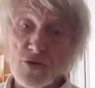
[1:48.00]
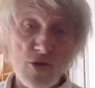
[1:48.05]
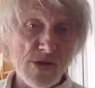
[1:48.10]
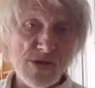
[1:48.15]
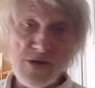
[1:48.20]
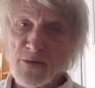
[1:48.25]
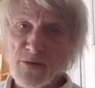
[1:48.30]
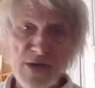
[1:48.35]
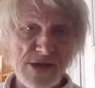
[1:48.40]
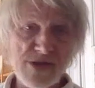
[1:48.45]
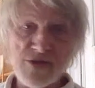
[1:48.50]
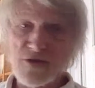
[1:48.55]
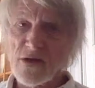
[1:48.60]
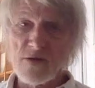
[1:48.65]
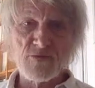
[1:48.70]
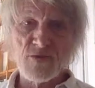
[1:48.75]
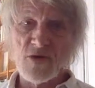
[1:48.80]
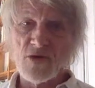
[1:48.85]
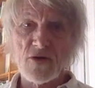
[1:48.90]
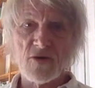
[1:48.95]
Donc je suis
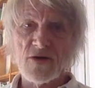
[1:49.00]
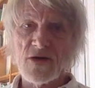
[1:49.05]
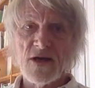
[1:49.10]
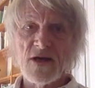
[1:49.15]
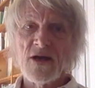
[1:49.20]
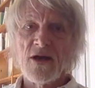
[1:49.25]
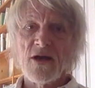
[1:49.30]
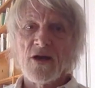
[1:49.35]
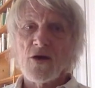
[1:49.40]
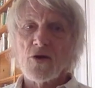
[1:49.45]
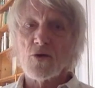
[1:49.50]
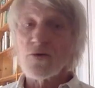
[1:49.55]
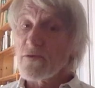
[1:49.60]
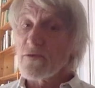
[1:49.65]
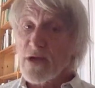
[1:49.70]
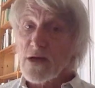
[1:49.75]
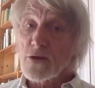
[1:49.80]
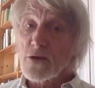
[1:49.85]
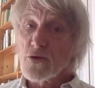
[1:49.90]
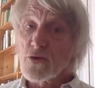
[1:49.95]
personnellement
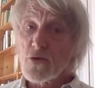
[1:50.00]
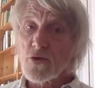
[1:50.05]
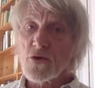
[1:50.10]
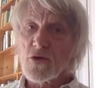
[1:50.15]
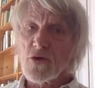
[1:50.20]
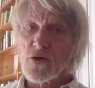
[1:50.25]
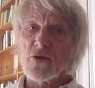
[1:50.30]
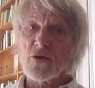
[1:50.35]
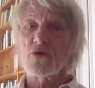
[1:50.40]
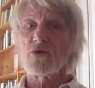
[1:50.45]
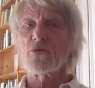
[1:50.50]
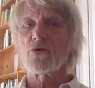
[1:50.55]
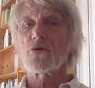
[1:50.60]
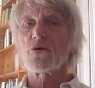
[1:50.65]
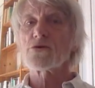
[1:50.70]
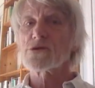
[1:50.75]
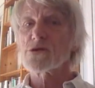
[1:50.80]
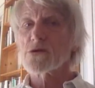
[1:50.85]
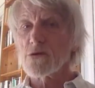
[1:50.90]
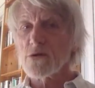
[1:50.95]
convaincu que
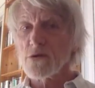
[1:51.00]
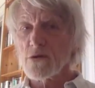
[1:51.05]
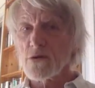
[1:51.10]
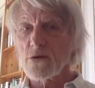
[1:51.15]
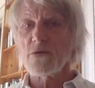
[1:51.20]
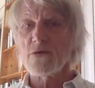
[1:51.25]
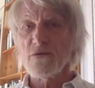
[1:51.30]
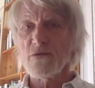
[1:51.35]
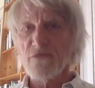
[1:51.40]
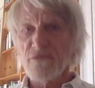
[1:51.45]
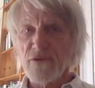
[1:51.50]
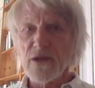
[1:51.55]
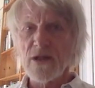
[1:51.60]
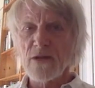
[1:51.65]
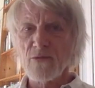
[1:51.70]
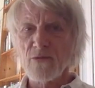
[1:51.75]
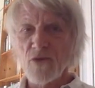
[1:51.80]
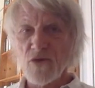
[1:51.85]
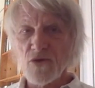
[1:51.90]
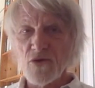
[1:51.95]
lorsque
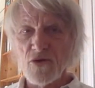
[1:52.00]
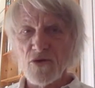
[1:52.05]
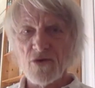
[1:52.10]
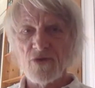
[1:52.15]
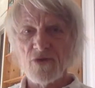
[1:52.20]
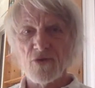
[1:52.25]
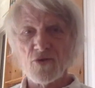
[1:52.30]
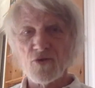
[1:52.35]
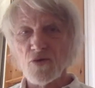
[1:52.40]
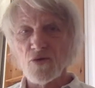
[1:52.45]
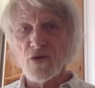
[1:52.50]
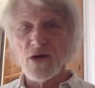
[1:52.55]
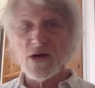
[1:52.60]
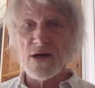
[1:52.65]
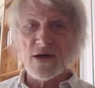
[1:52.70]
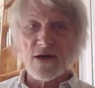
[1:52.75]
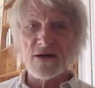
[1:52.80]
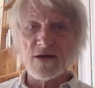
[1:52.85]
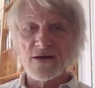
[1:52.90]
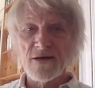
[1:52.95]
finalement on
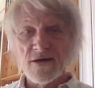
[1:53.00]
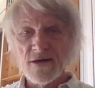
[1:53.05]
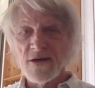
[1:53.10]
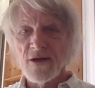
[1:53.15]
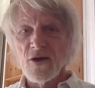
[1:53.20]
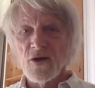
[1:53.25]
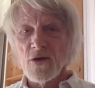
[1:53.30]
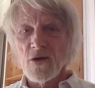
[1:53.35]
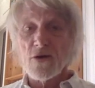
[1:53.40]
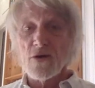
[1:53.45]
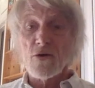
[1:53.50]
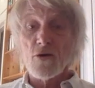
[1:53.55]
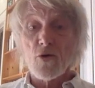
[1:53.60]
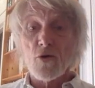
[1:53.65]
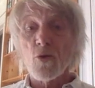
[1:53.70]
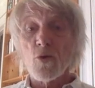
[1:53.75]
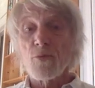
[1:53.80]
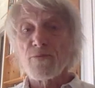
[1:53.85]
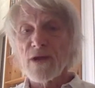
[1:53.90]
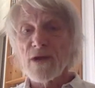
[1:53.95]
aura
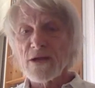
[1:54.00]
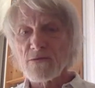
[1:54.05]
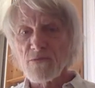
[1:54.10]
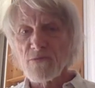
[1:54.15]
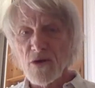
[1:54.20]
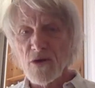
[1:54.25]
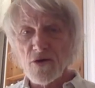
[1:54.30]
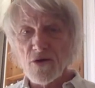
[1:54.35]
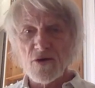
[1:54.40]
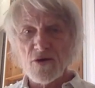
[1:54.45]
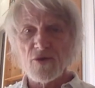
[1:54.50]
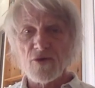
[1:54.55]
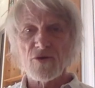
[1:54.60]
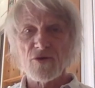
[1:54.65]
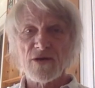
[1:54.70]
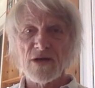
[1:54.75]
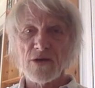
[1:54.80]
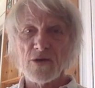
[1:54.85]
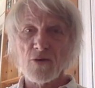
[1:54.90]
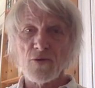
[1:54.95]
complètement
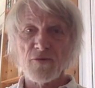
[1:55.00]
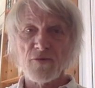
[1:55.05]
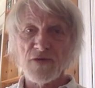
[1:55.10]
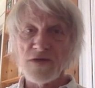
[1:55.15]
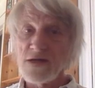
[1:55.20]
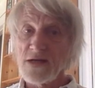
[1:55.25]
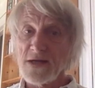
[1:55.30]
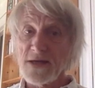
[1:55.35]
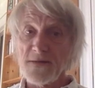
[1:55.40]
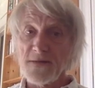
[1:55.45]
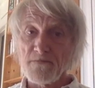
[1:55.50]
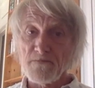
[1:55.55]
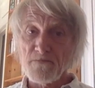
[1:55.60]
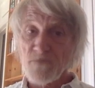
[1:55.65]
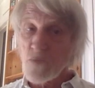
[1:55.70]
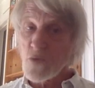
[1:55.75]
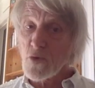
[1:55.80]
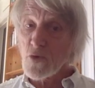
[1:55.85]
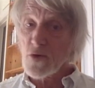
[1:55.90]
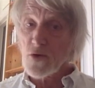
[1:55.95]
déconfiné,
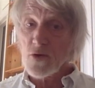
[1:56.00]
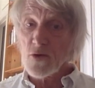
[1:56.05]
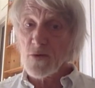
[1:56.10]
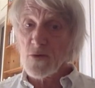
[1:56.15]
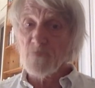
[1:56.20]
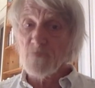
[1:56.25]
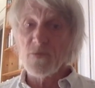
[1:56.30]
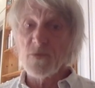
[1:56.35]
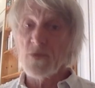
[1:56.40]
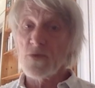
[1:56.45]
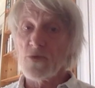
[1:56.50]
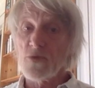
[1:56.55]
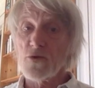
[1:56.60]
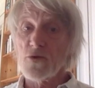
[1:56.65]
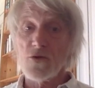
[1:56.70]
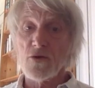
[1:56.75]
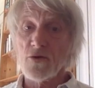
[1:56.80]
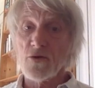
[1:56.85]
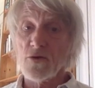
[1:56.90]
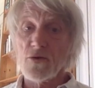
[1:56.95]
que
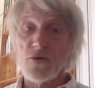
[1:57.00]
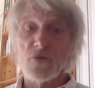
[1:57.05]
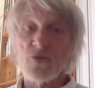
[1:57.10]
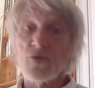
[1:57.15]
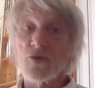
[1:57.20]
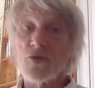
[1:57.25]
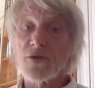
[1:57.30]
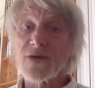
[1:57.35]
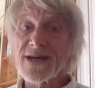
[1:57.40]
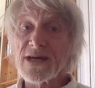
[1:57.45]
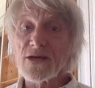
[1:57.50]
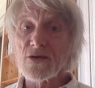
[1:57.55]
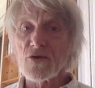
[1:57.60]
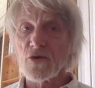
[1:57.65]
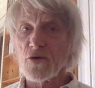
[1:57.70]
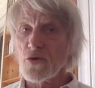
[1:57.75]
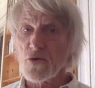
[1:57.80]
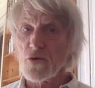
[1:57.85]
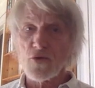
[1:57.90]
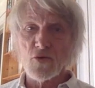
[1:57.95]
le degré
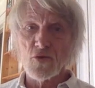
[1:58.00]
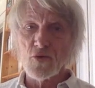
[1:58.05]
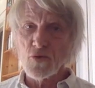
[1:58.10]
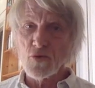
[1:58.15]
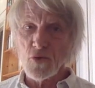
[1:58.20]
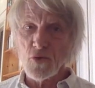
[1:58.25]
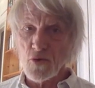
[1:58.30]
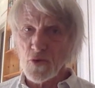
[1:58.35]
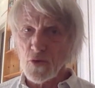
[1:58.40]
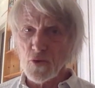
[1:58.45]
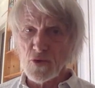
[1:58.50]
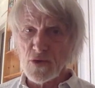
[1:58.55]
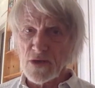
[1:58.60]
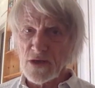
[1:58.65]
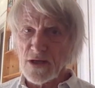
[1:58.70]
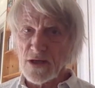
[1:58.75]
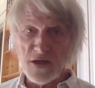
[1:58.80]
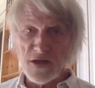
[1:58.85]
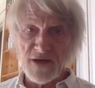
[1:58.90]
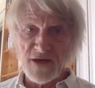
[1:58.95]
de recours au
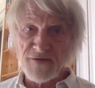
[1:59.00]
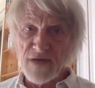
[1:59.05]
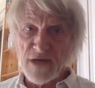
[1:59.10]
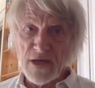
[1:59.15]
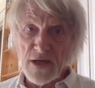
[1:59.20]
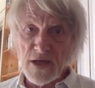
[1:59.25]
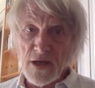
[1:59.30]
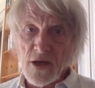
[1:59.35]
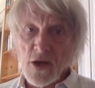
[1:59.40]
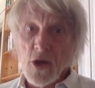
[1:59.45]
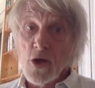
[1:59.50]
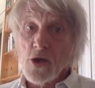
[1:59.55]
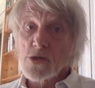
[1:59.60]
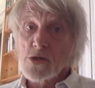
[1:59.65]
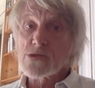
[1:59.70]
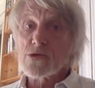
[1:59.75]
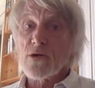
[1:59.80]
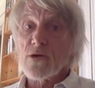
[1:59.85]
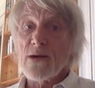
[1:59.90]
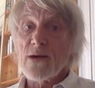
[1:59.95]
télétravail
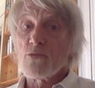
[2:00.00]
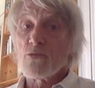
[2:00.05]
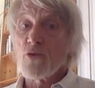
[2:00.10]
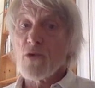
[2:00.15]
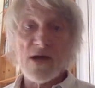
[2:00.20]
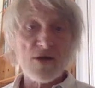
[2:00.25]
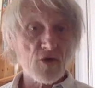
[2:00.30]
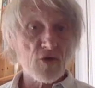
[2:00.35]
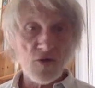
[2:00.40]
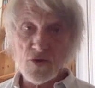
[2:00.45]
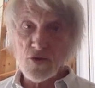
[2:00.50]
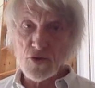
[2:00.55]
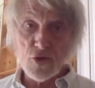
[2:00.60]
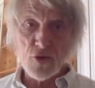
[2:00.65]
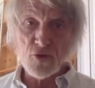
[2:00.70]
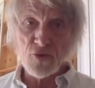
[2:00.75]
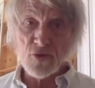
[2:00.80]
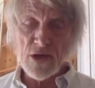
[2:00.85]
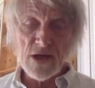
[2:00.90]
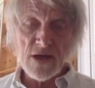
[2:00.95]
sera moindre
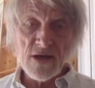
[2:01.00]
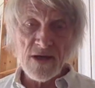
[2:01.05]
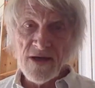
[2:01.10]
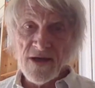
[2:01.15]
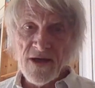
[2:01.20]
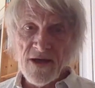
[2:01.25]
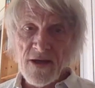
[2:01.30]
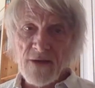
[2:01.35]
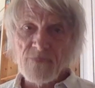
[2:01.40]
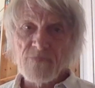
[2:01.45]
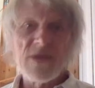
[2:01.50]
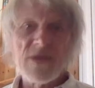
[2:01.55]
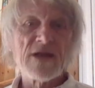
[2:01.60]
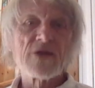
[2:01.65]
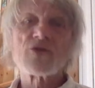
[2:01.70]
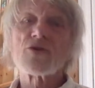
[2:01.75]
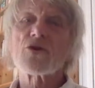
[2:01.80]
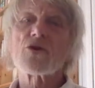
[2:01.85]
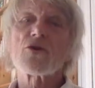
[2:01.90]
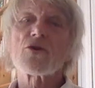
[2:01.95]
qu'aujourd'hui, mais il ne